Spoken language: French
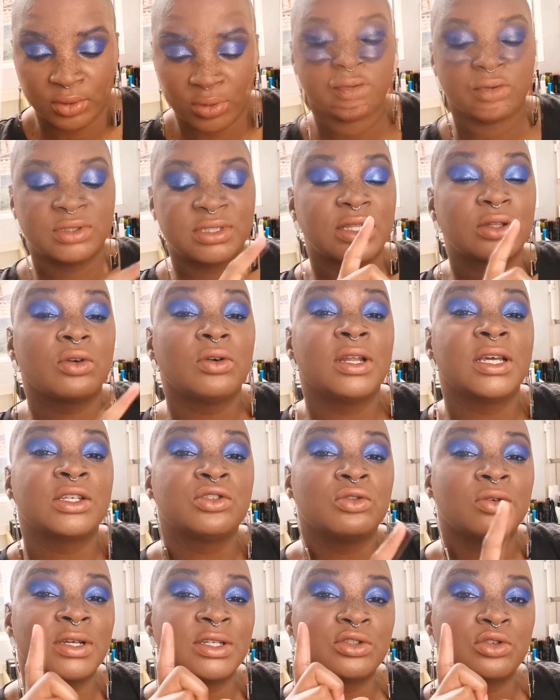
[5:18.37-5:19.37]
donc cette
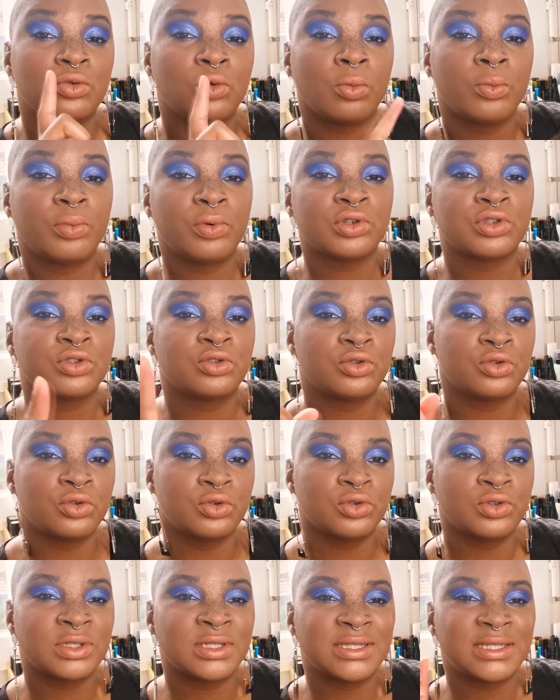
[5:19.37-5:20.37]
collection, elle se compose
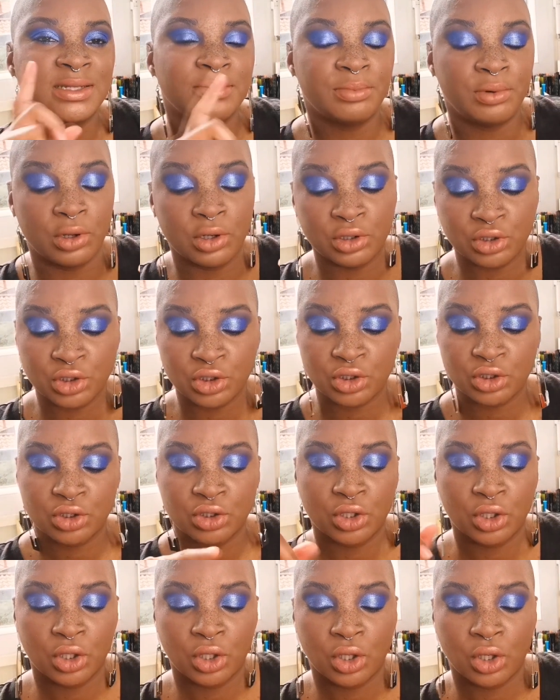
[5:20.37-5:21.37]
de 6
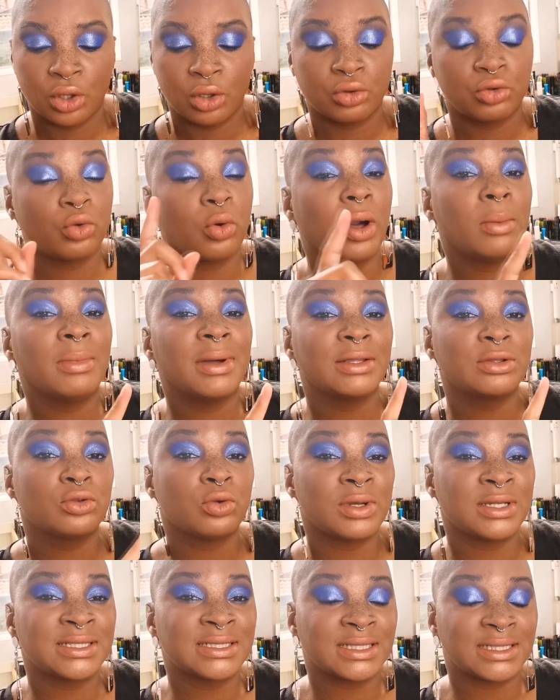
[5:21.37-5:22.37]
blushs, 3 mats
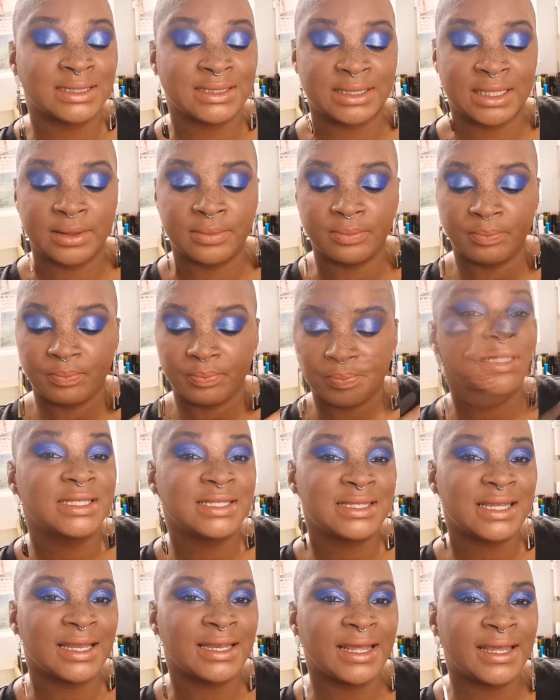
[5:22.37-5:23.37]
3 irisés, de
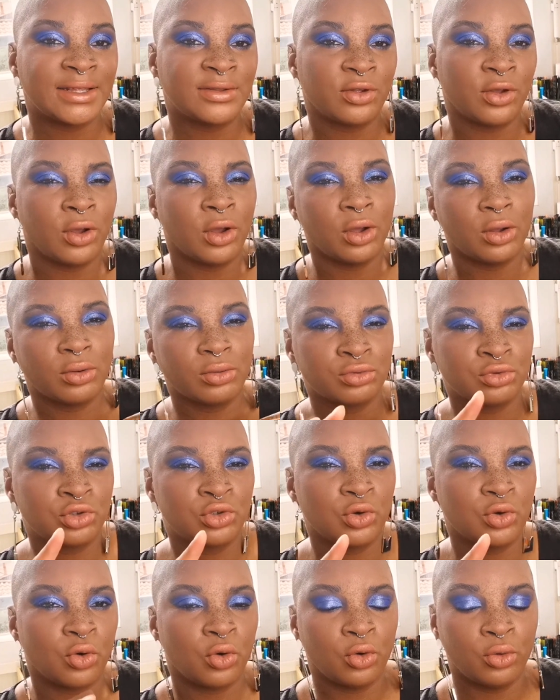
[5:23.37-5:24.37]
6 highlighters
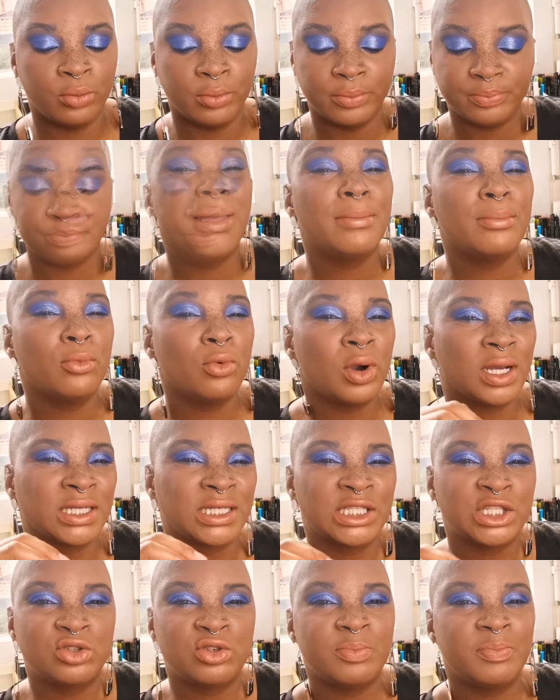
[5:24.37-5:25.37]
duochrome. Même moi
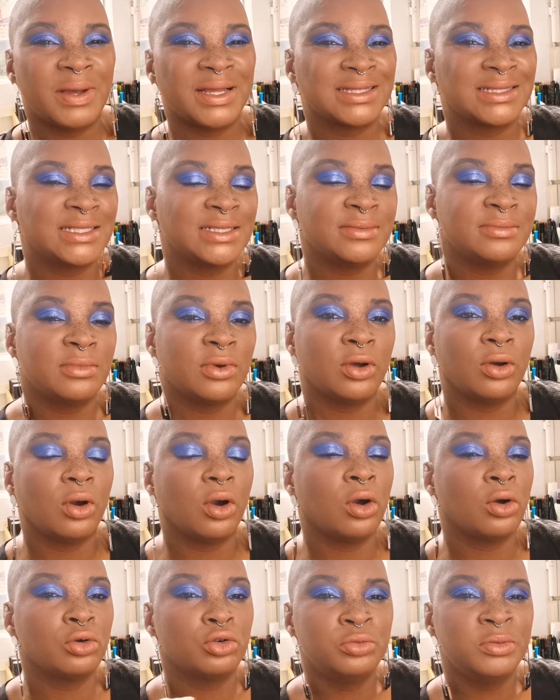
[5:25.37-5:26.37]
qui suis pas team euh,
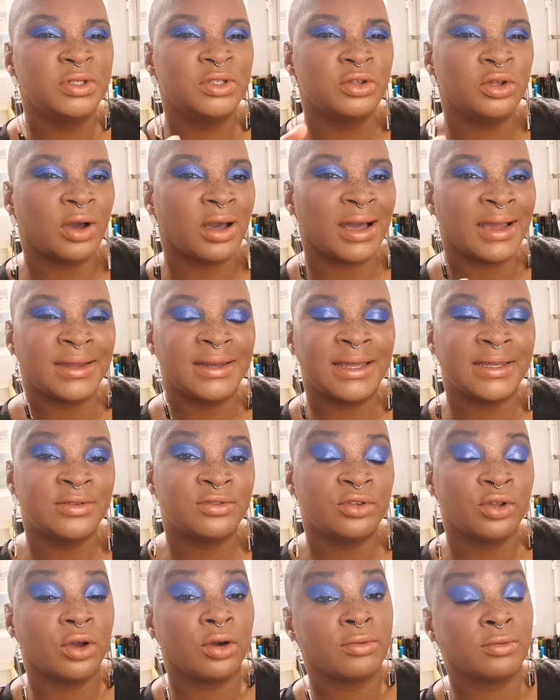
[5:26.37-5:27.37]
en lumineur,
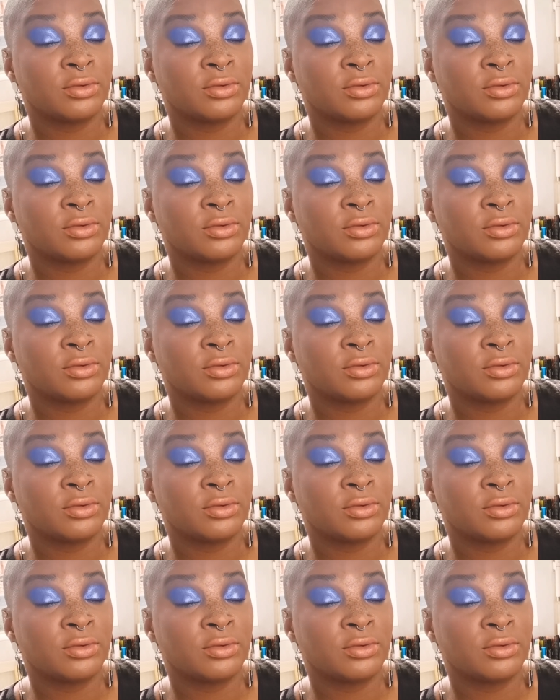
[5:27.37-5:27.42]
highlighter,